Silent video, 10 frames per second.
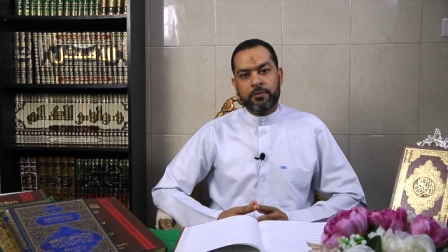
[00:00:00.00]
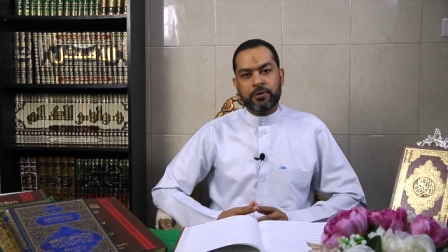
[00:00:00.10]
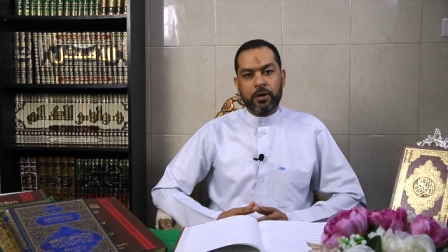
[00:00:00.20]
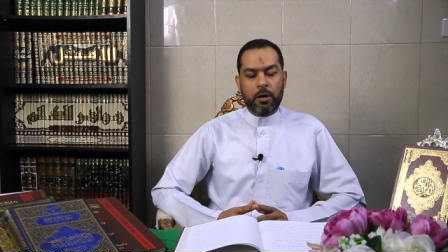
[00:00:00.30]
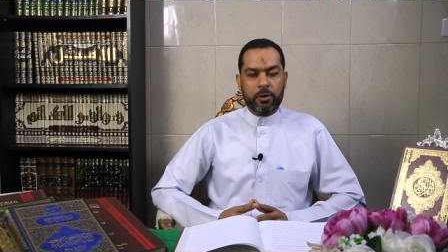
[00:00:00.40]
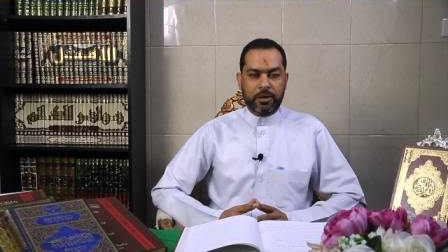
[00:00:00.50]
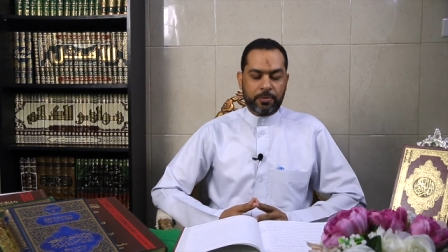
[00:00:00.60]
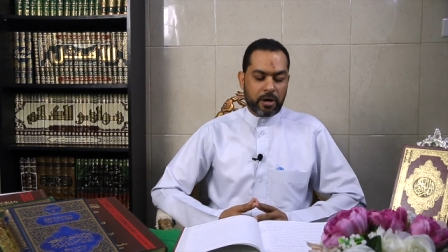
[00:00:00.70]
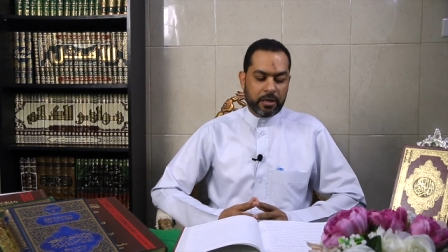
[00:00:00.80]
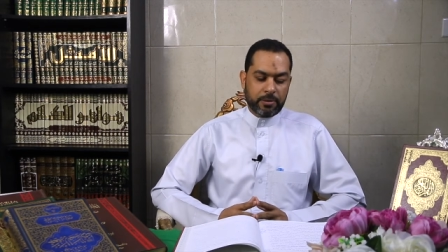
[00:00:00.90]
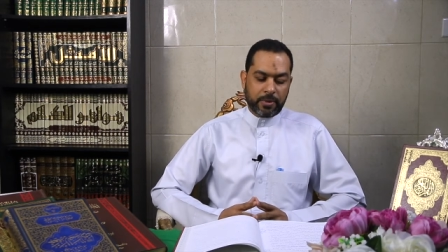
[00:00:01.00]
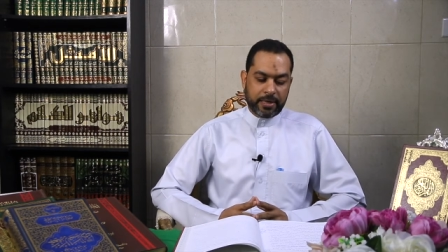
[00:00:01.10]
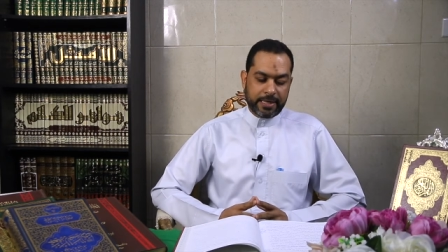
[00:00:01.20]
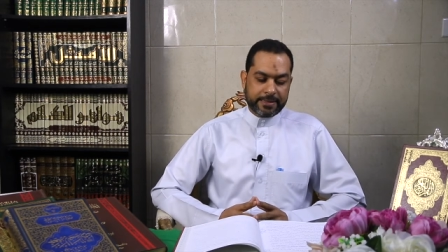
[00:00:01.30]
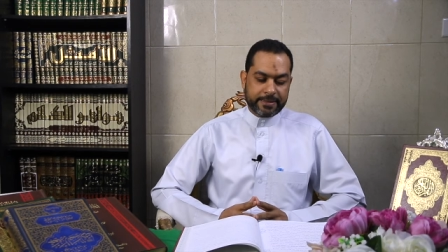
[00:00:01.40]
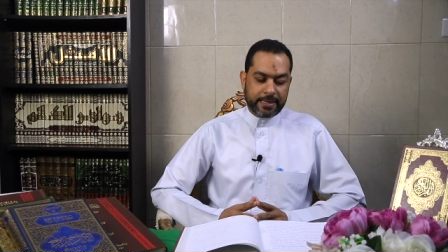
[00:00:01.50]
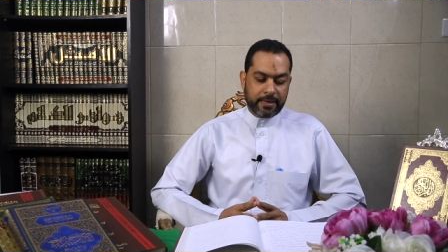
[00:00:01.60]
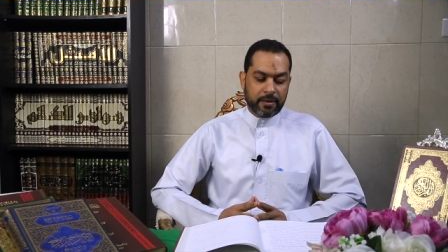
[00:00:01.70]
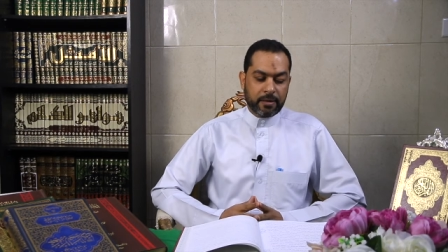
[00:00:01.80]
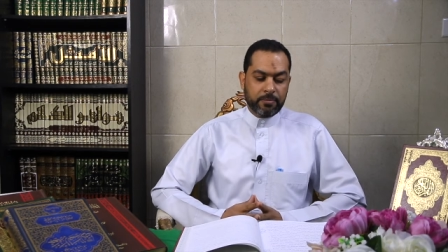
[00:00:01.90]
في قول إبراهيم عليه
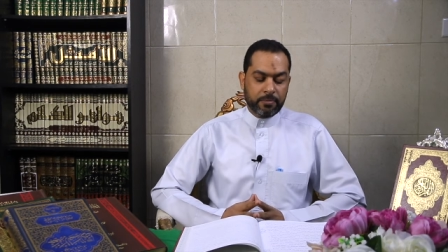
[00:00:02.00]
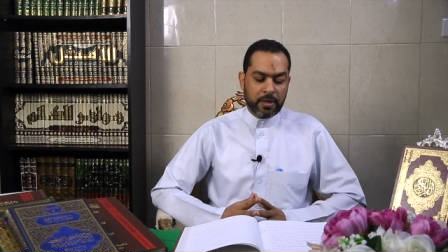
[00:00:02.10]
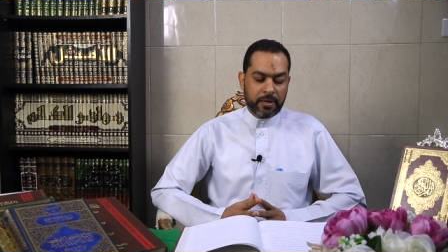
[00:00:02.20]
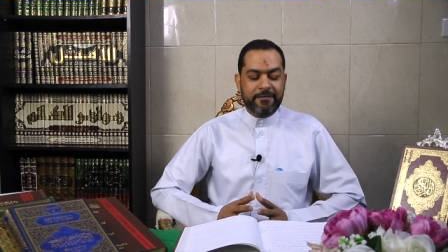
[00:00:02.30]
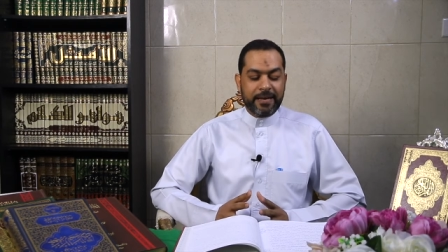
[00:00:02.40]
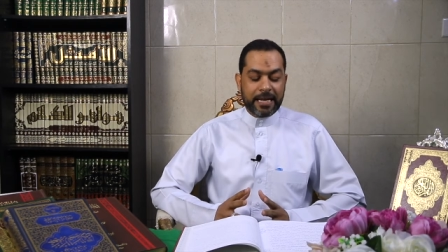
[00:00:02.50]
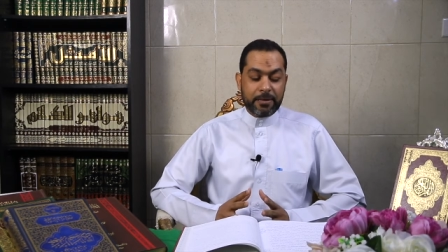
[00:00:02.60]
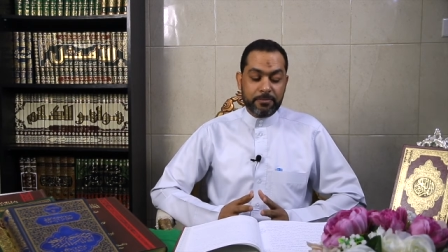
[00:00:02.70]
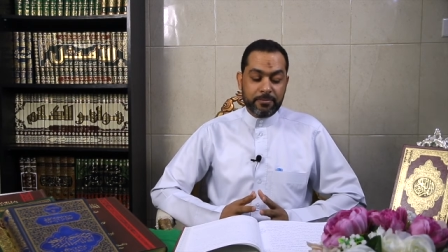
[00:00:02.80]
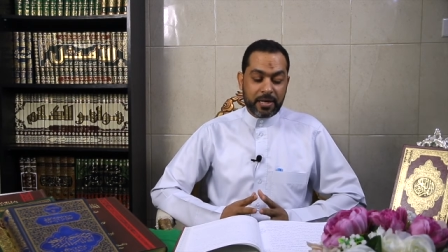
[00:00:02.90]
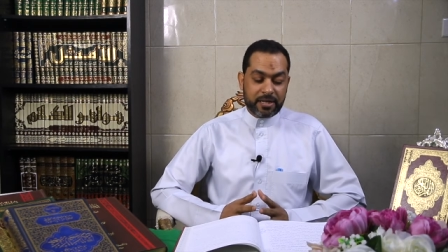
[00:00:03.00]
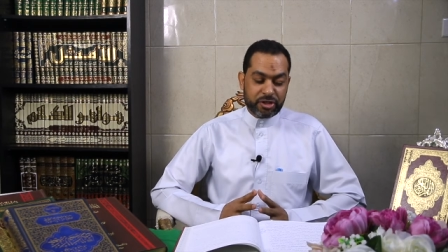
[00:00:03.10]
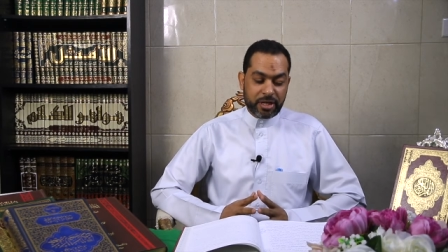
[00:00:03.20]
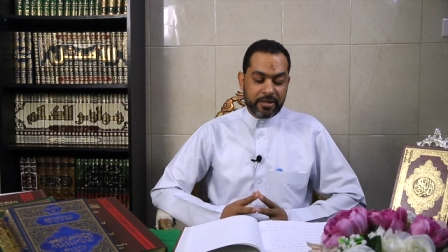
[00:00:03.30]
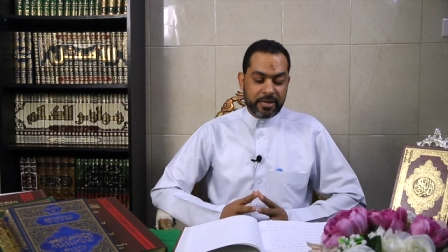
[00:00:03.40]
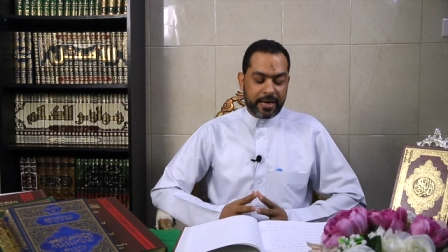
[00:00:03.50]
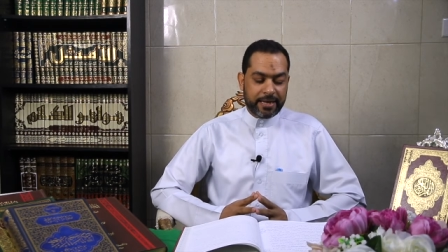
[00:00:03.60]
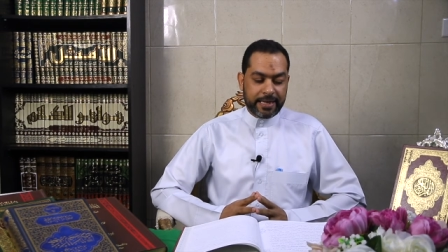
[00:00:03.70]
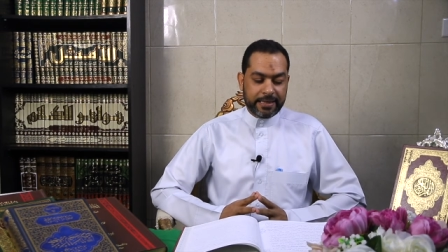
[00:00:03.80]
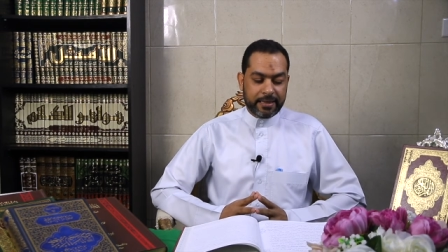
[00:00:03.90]
السلام فلما جن
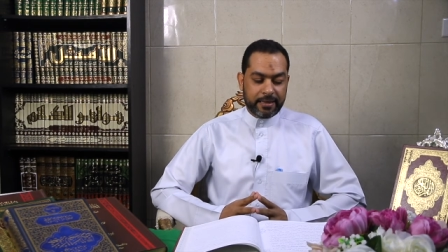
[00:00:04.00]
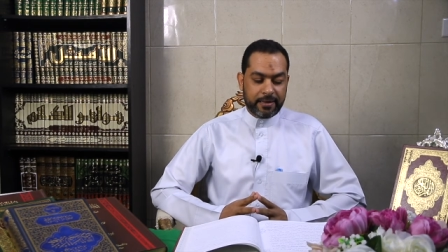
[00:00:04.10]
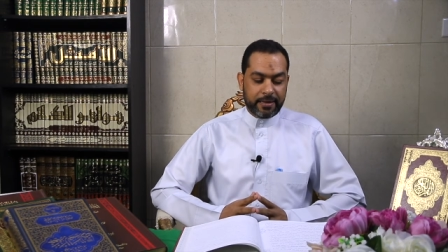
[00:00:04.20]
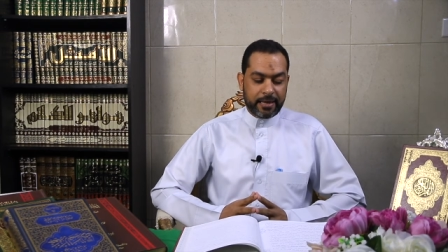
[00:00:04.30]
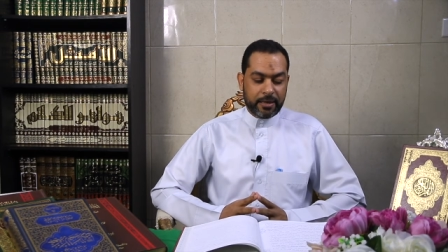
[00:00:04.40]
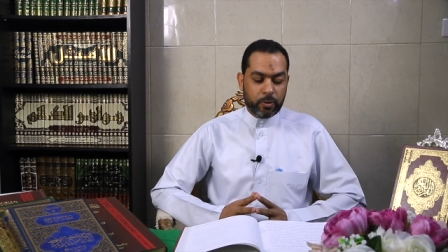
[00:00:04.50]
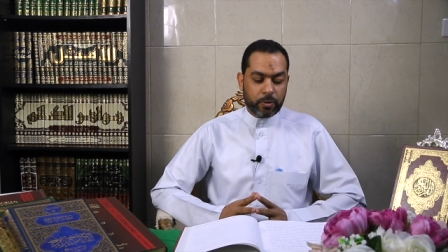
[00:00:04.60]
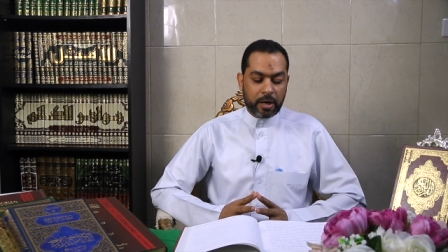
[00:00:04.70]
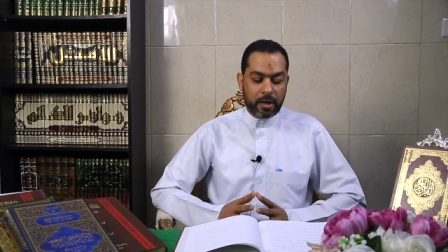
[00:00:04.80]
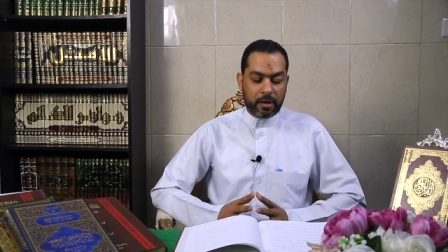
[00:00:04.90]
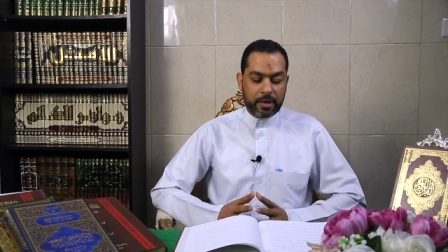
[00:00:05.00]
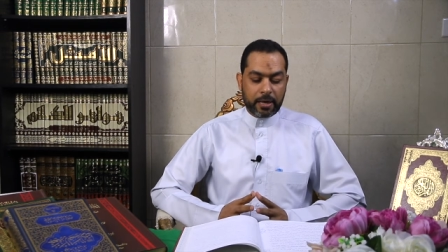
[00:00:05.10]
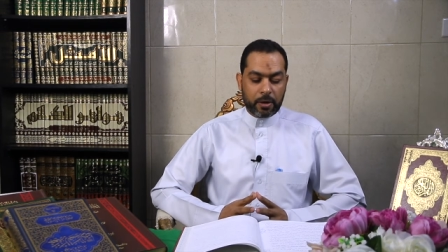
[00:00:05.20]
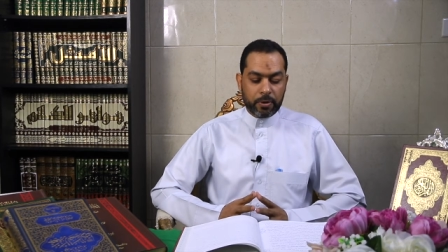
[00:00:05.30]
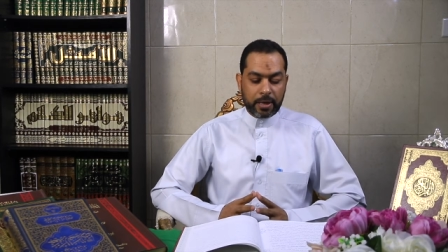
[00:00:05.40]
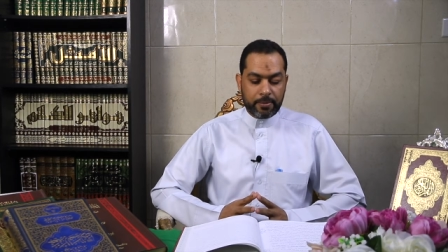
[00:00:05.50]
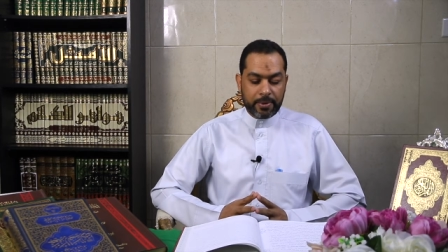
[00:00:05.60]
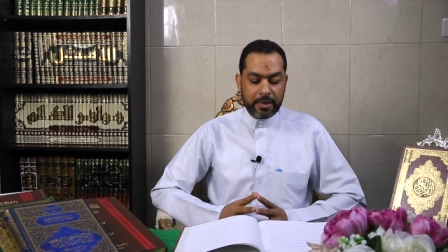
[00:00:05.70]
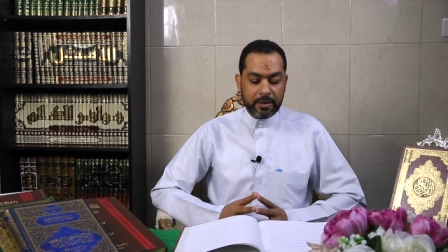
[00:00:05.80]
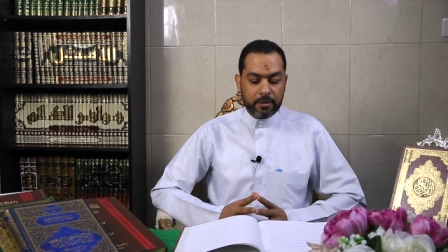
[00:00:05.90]
عليه الليل رأى
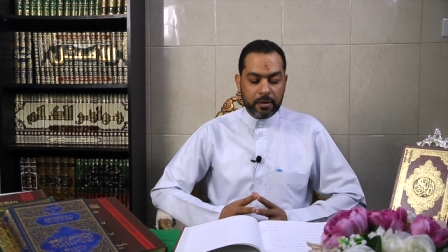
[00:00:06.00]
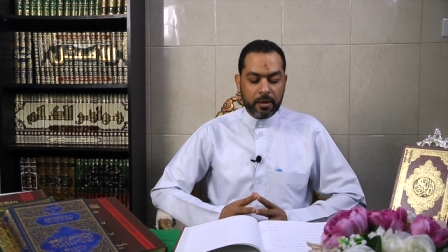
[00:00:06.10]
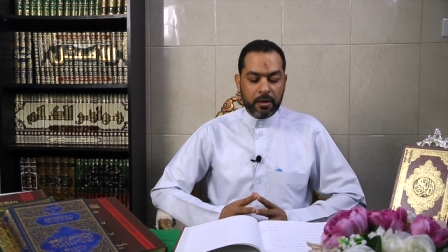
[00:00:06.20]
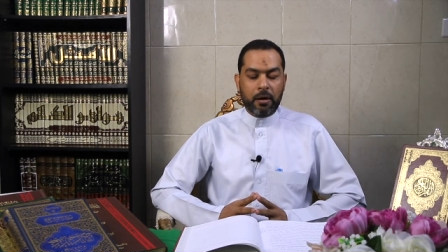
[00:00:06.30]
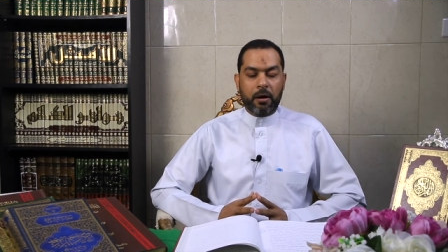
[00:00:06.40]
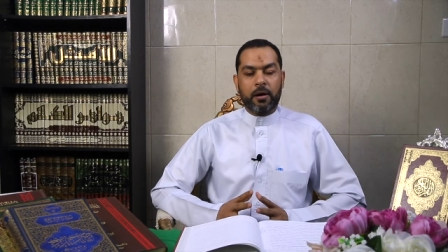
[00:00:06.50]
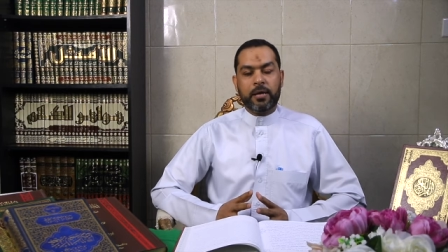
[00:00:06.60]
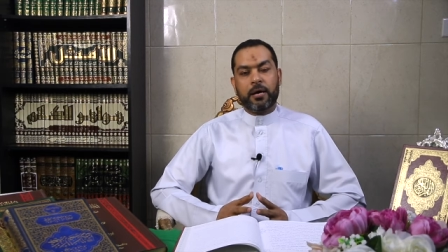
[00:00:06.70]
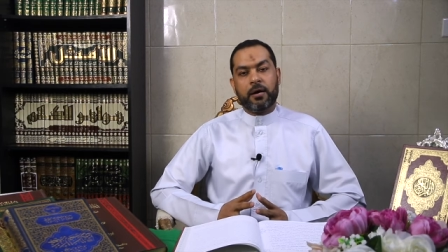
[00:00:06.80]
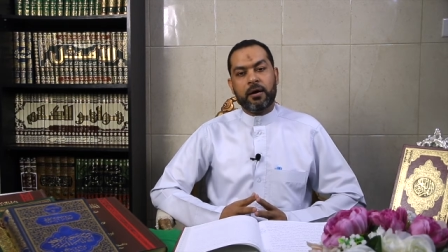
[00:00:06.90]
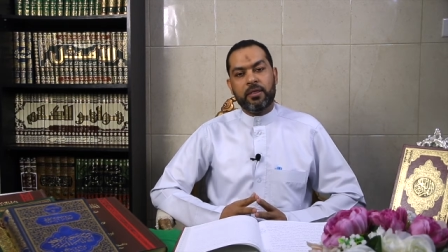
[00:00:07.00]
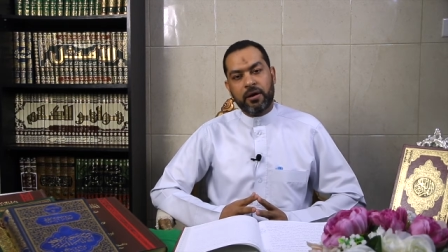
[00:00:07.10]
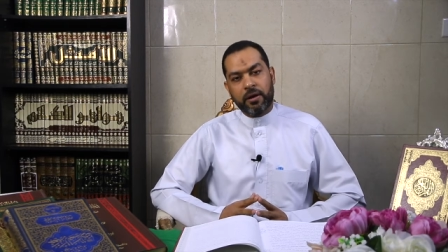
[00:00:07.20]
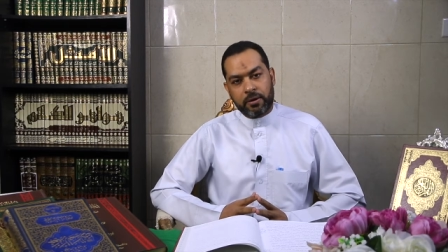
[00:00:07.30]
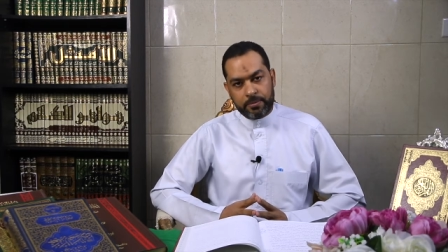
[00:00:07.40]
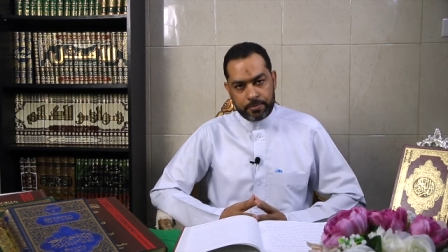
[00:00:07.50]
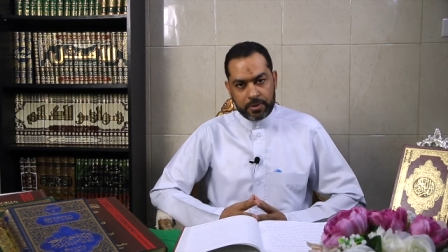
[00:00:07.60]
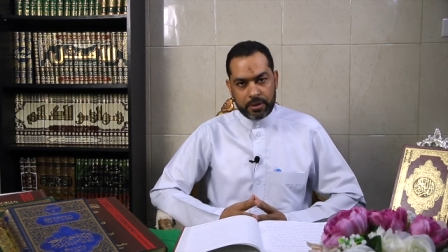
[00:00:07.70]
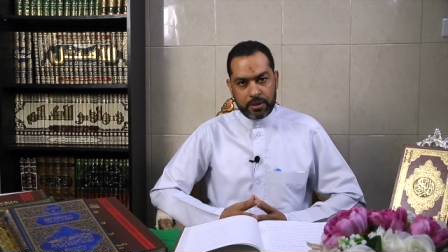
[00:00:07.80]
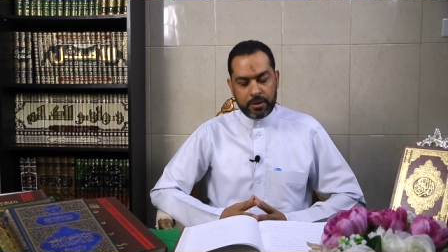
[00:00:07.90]
كوكبا قال هذا
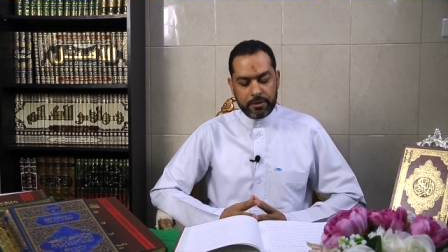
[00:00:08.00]
ربي